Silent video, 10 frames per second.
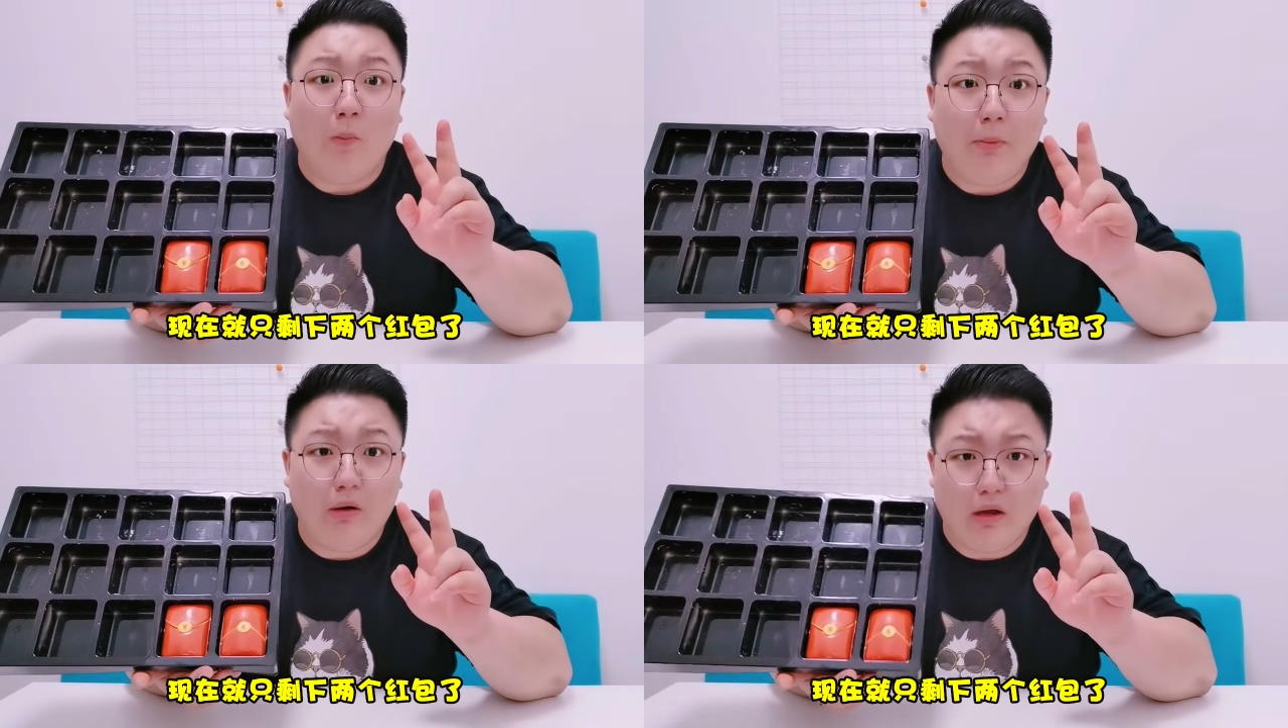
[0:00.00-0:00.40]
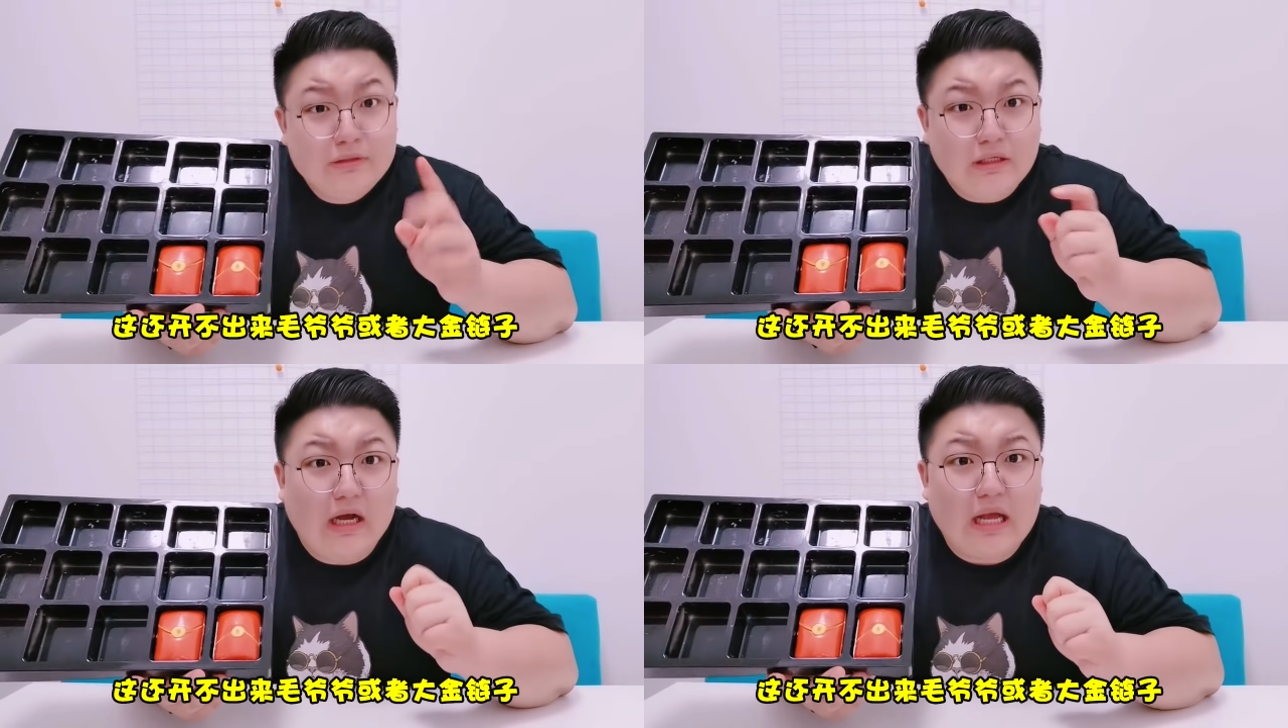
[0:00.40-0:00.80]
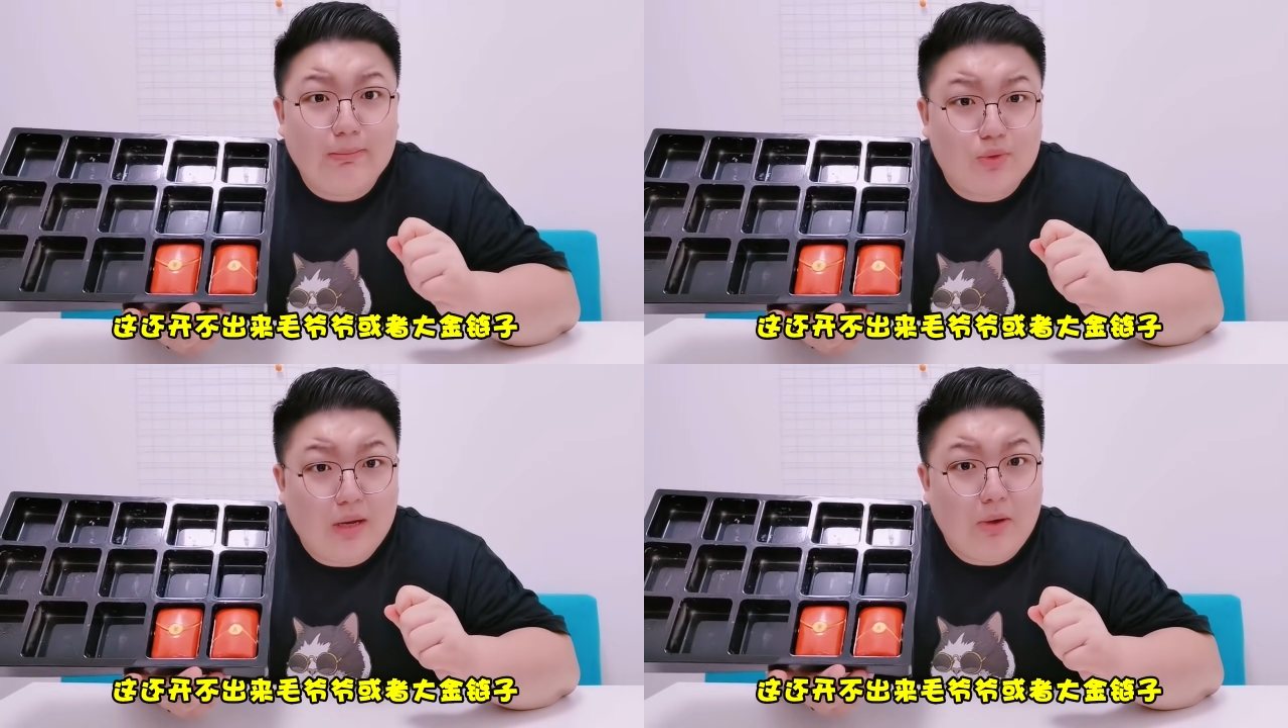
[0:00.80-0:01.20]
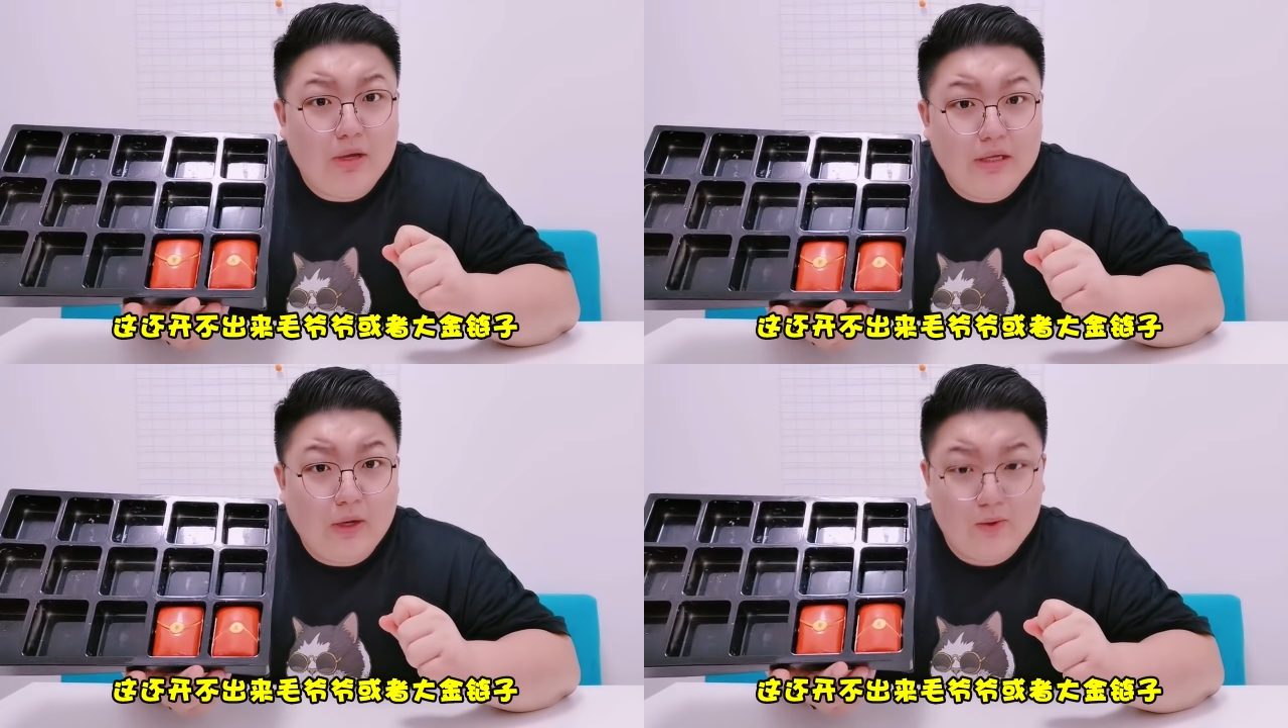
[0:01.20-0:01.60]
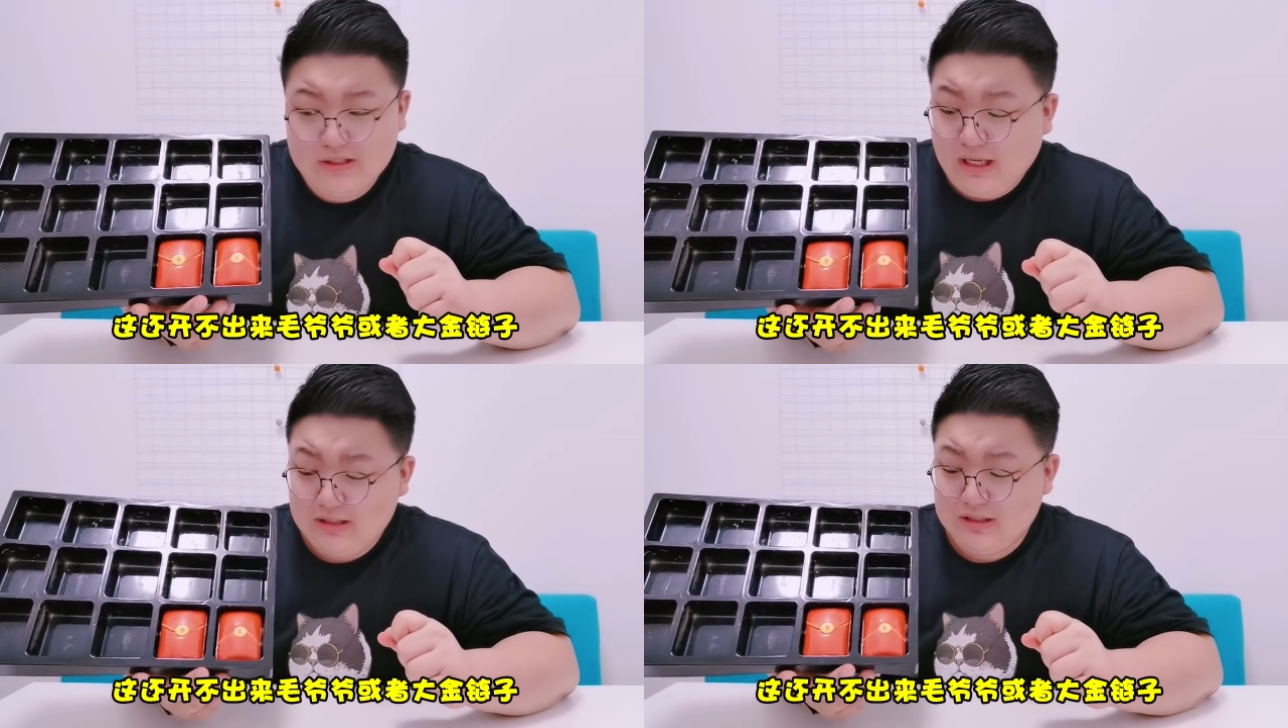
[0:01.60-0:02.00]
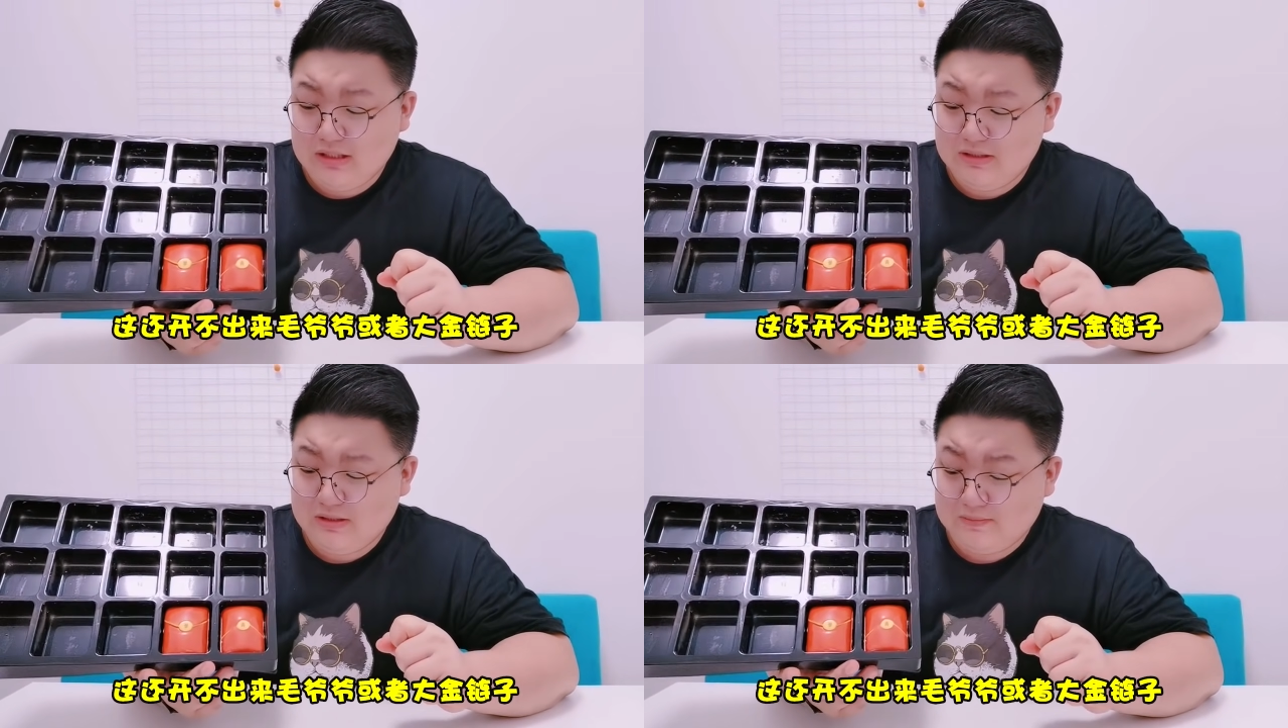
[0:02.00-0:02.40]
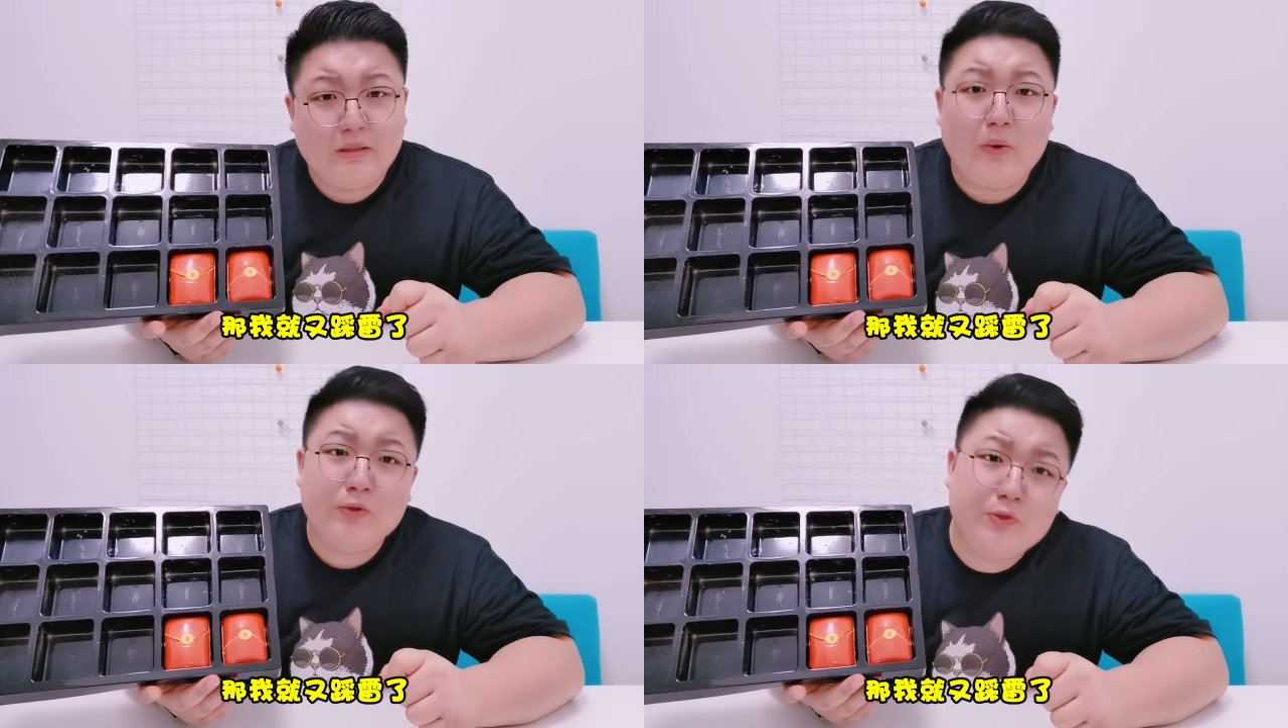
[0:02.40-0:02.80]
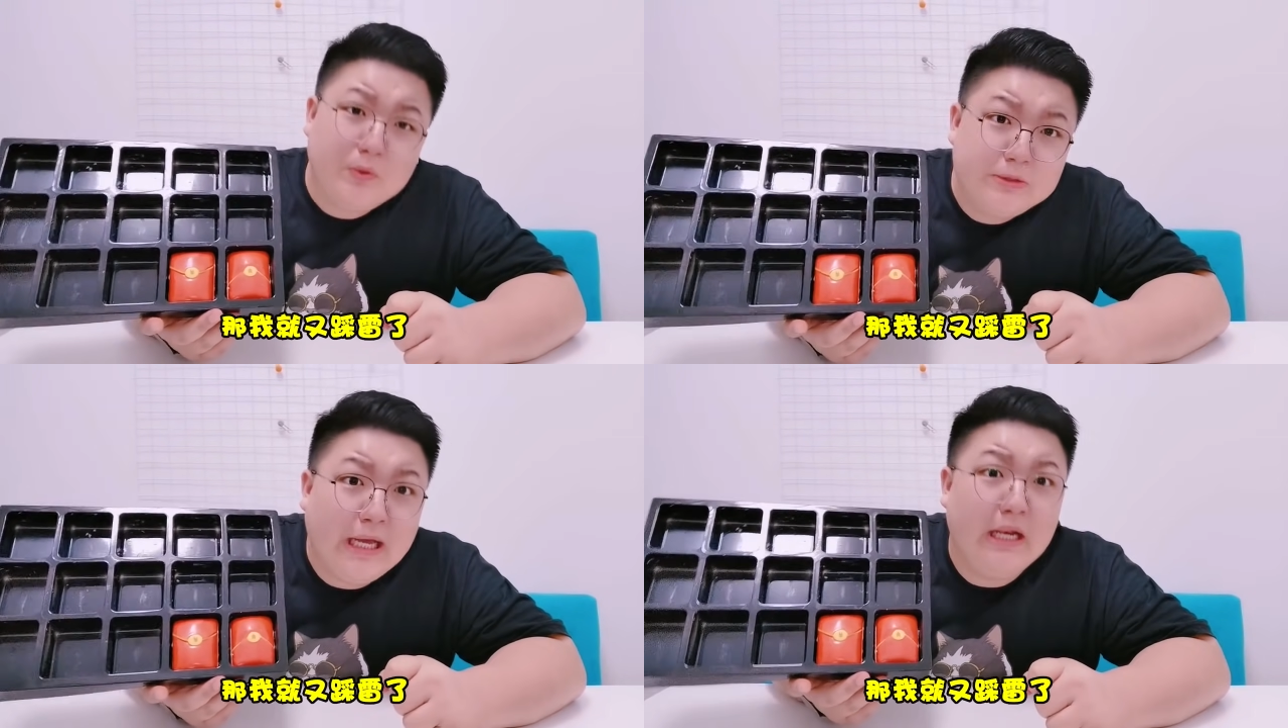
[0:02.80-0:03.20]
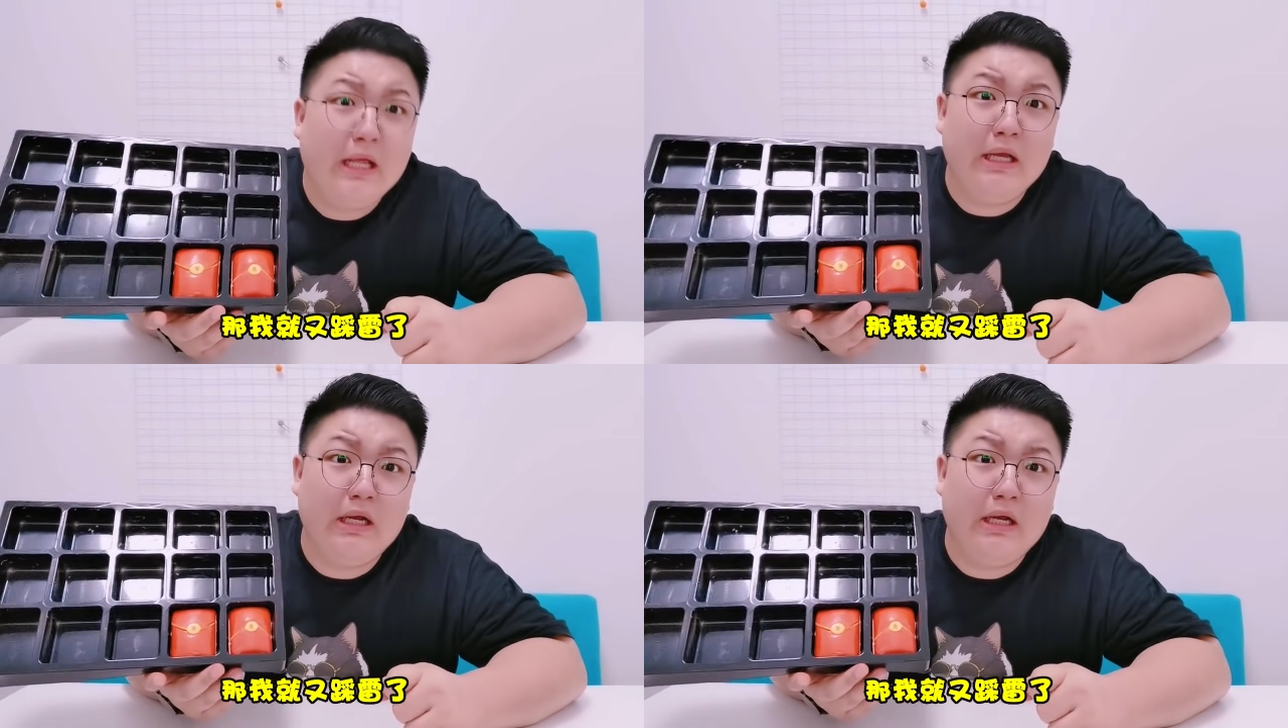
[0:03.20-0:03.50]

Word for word: 红包了，这还开不出来毛爷爷或者大金链子，那我就又踩雷